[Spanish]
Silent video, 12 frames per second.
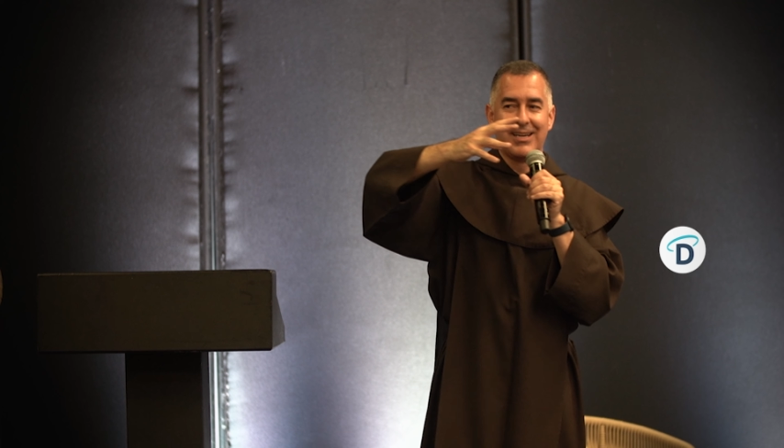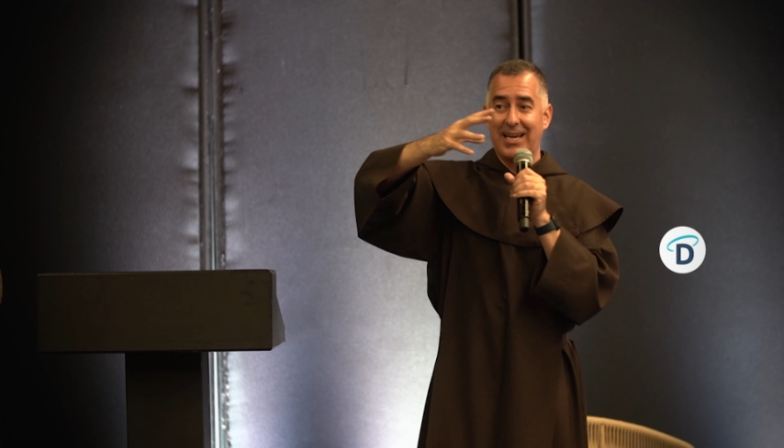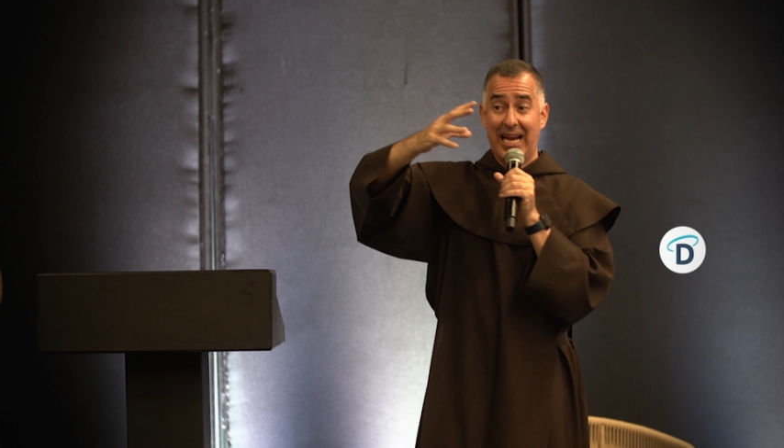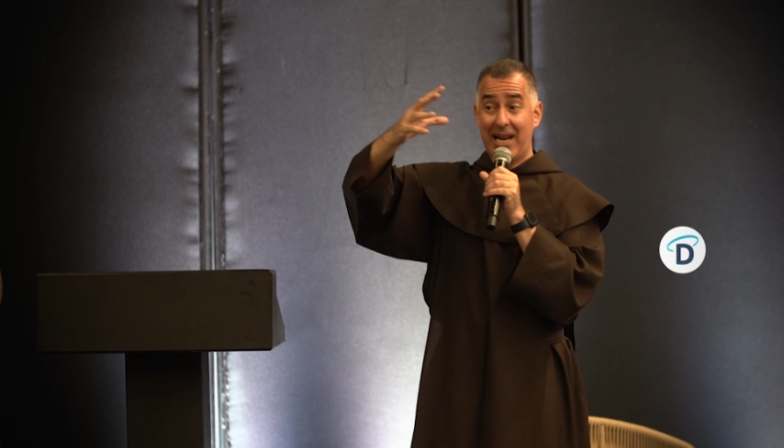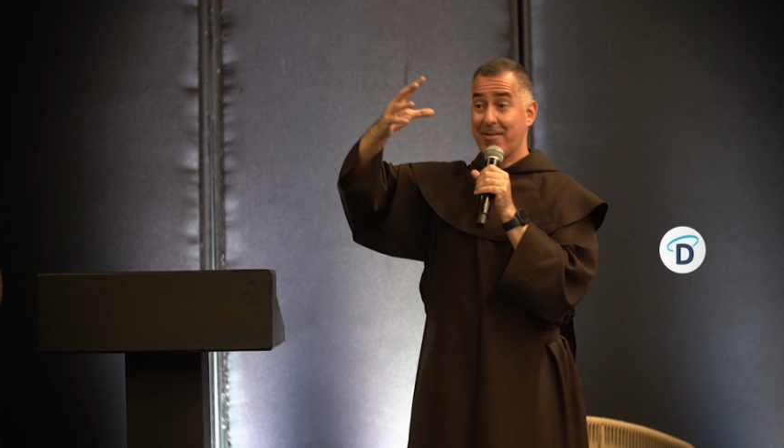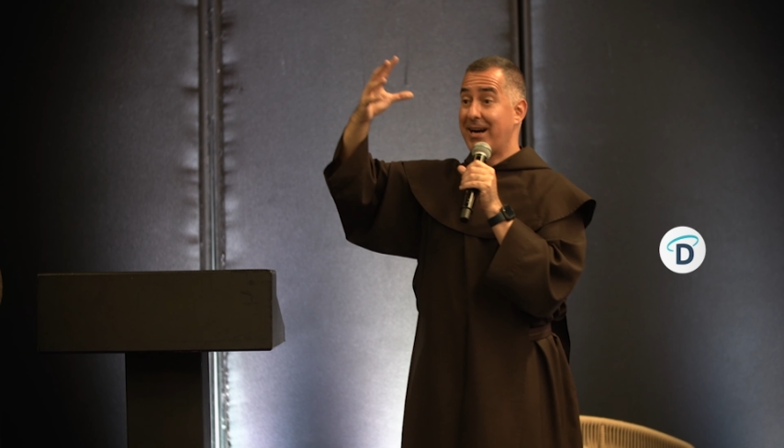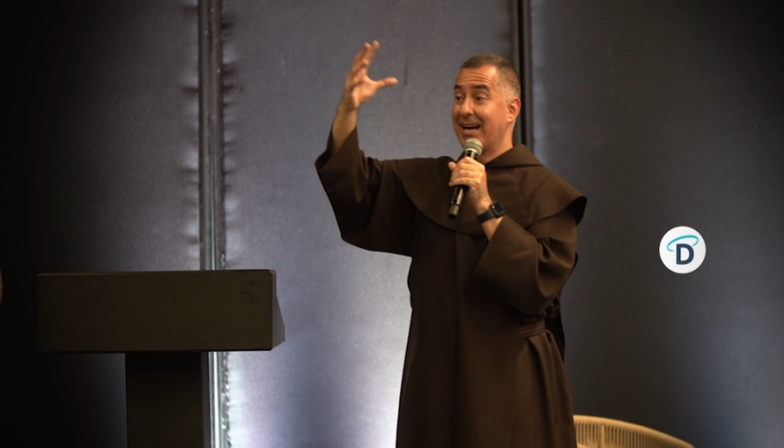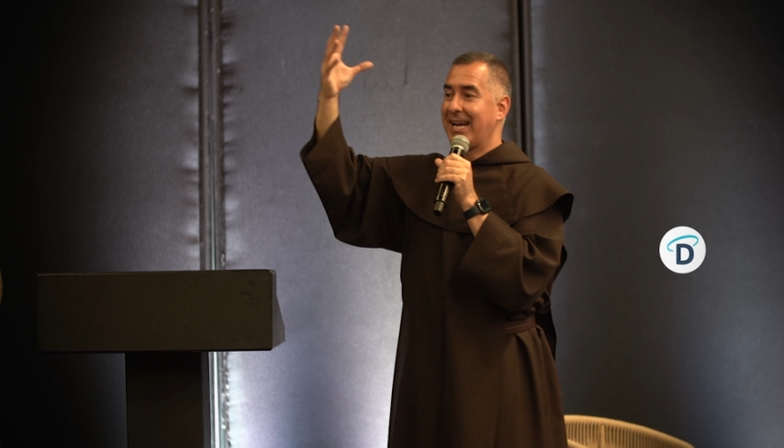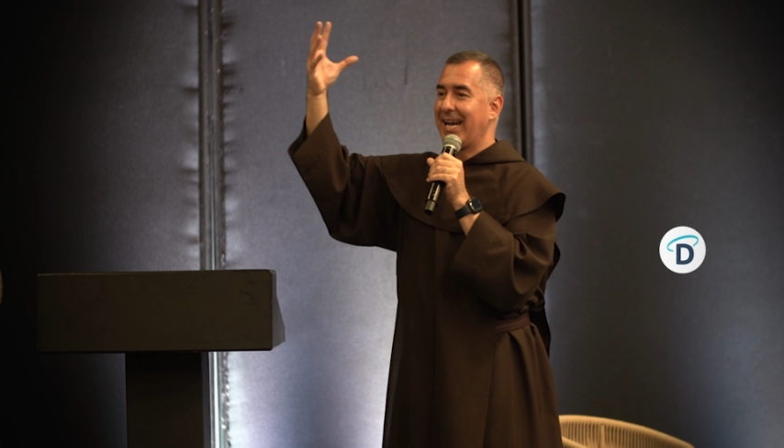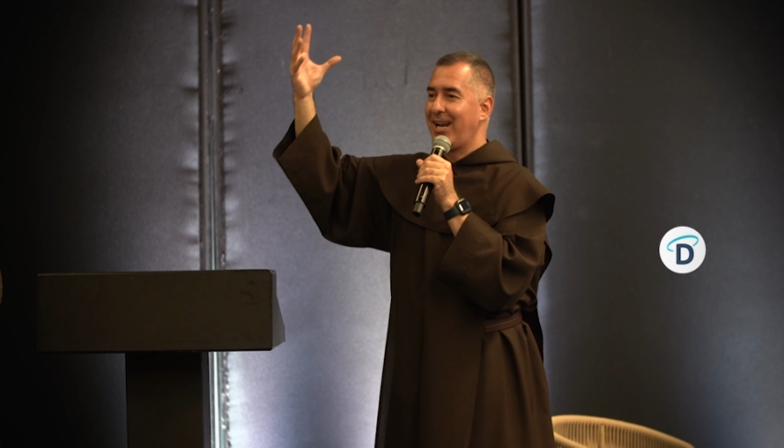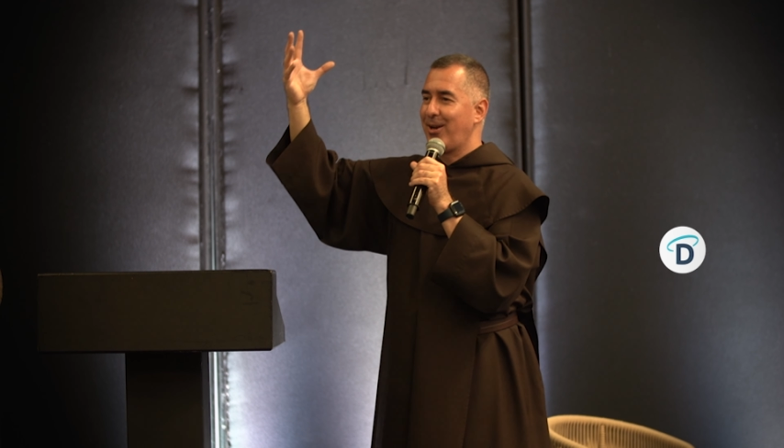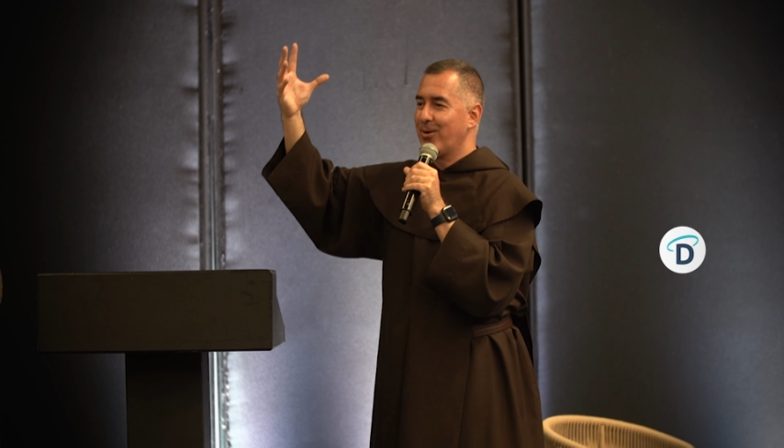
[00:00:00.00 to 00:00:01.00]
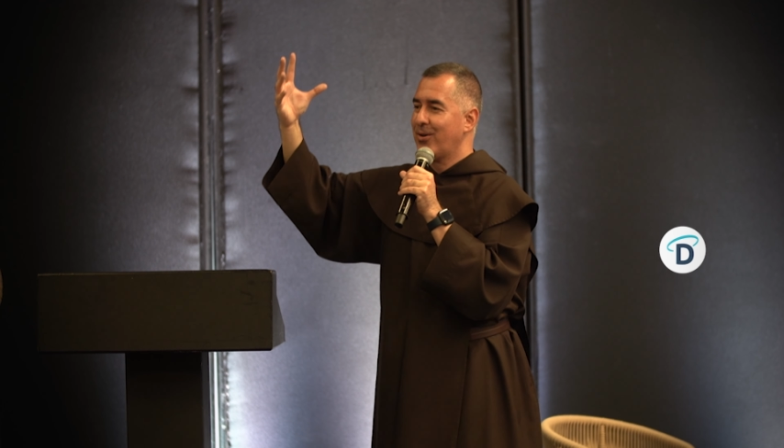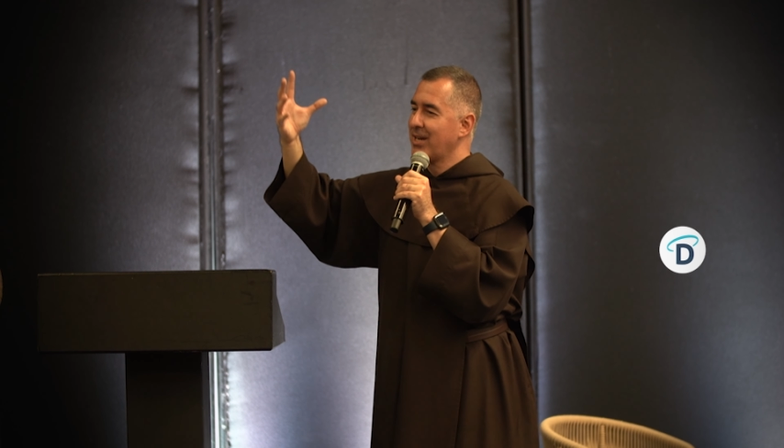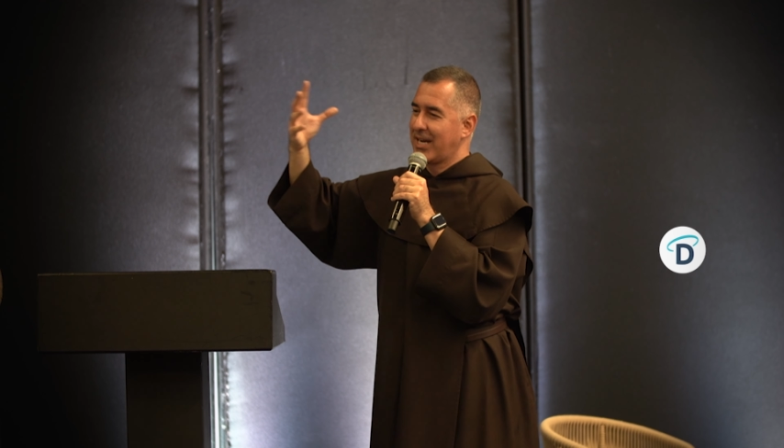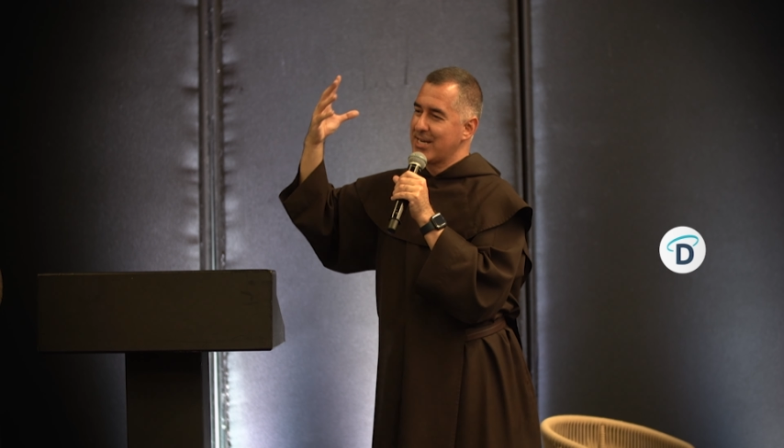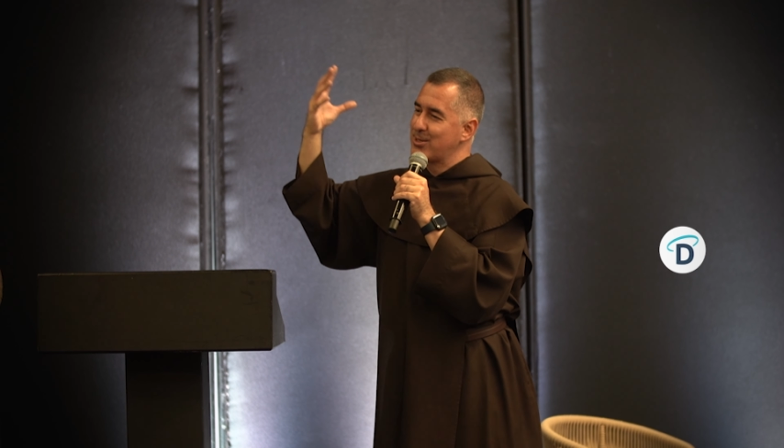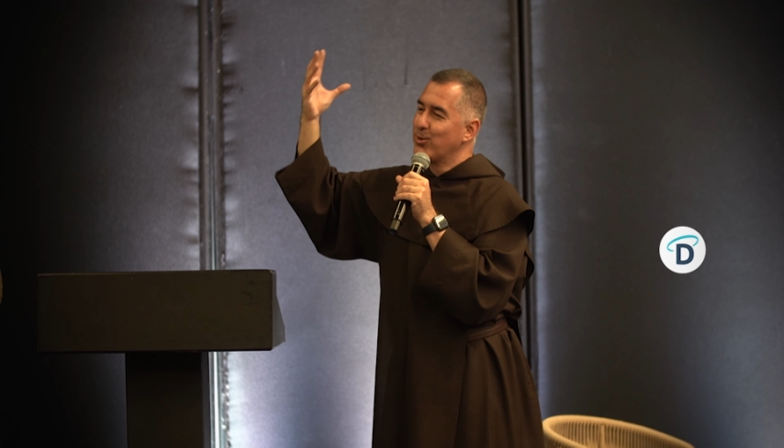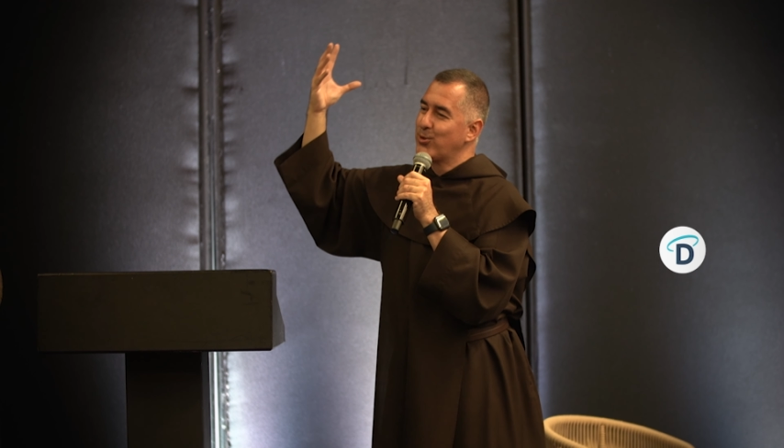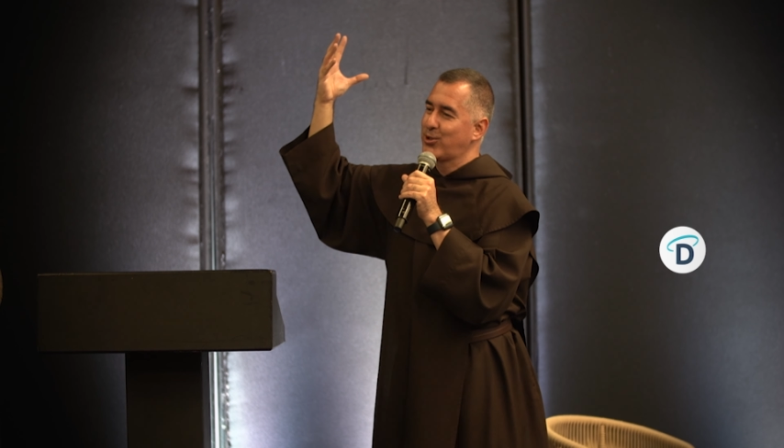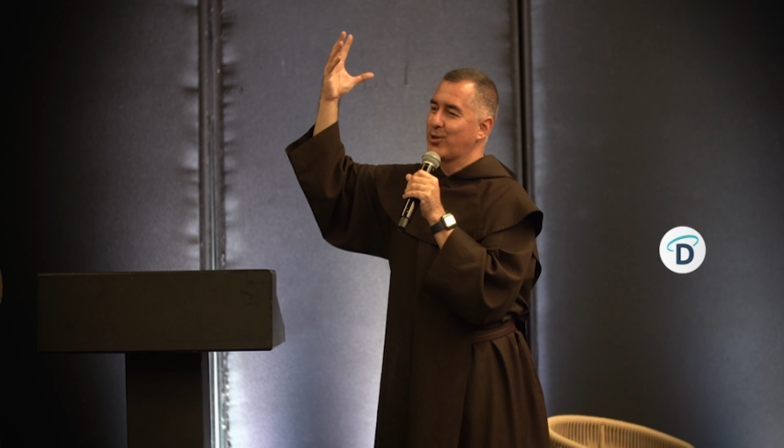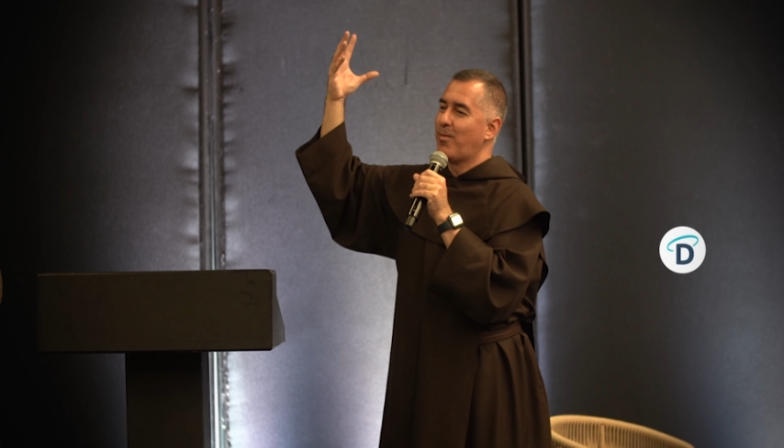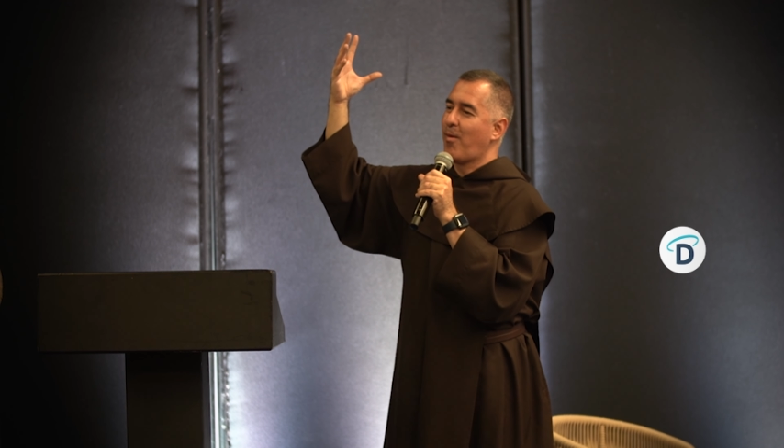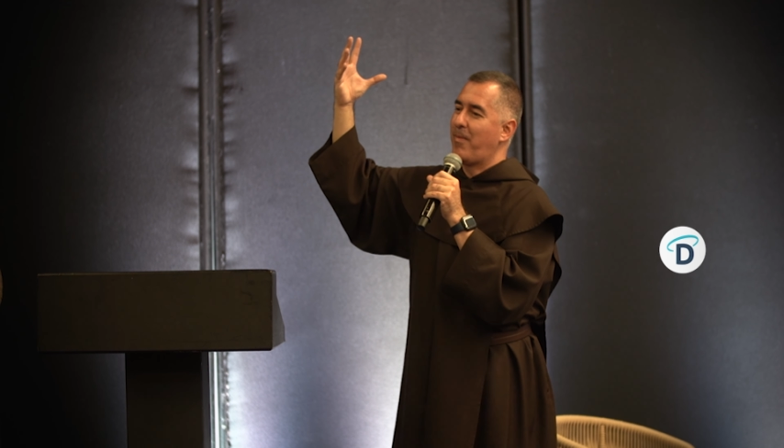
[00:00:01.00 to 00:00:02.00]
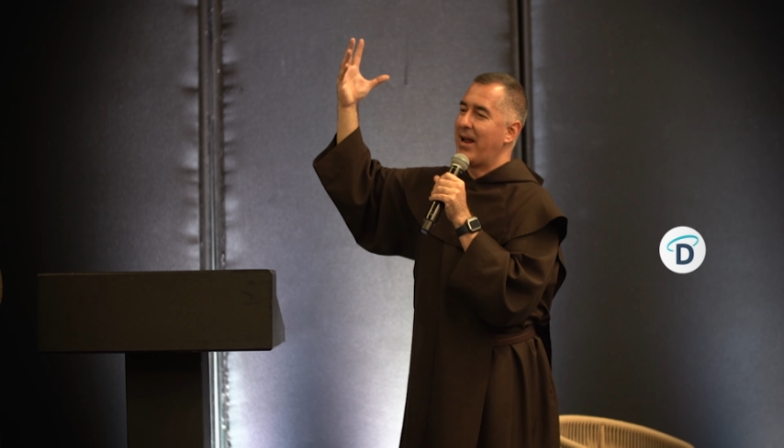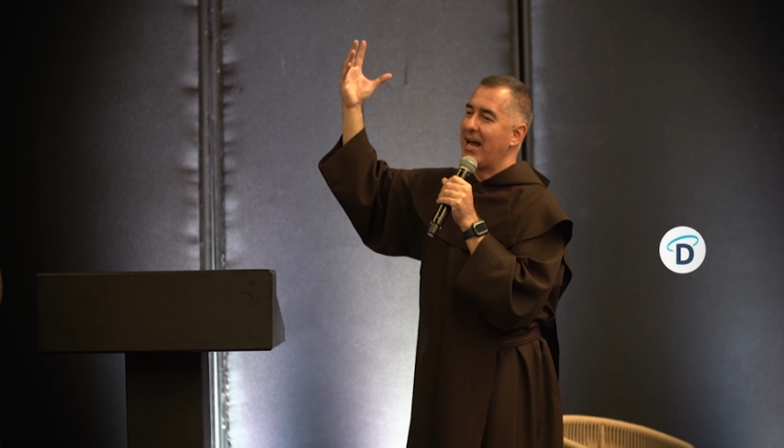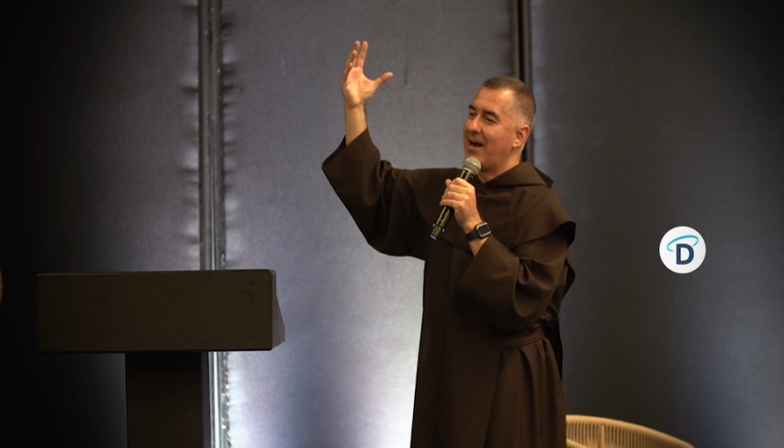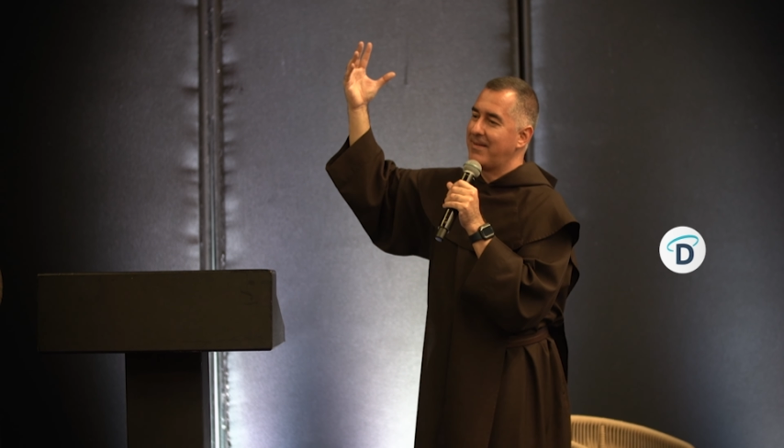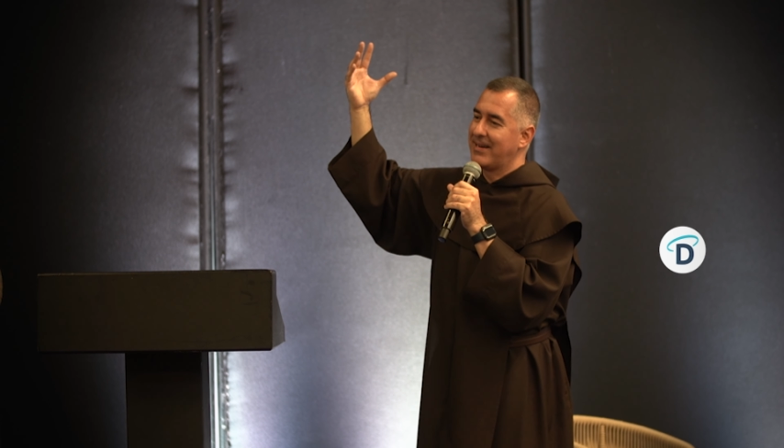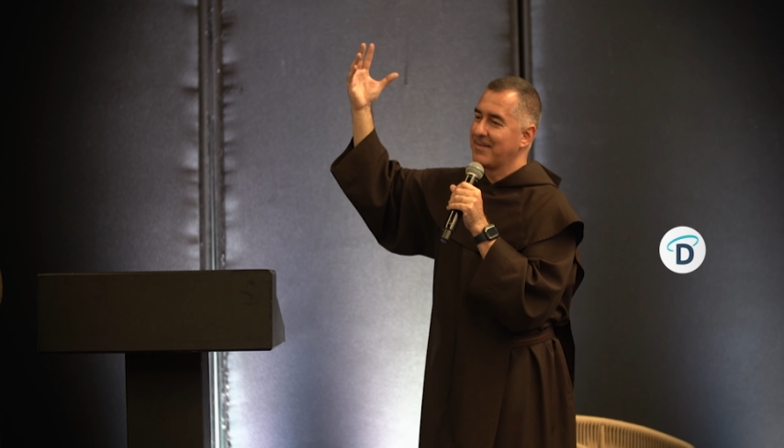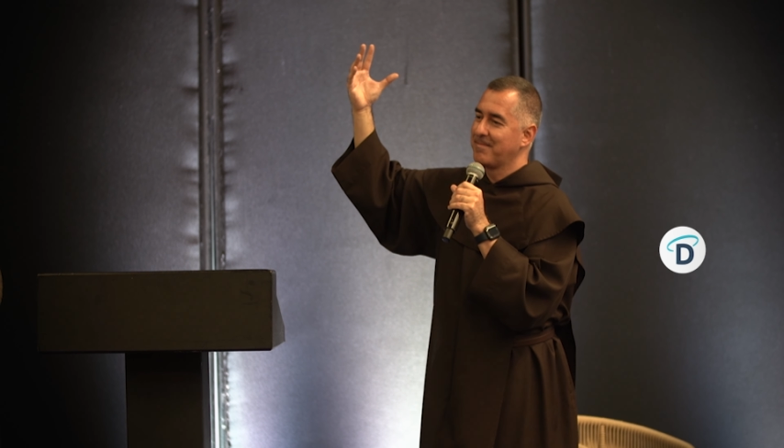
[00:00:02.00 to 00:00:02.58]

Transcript: el Evangelio, Jesús como palabra.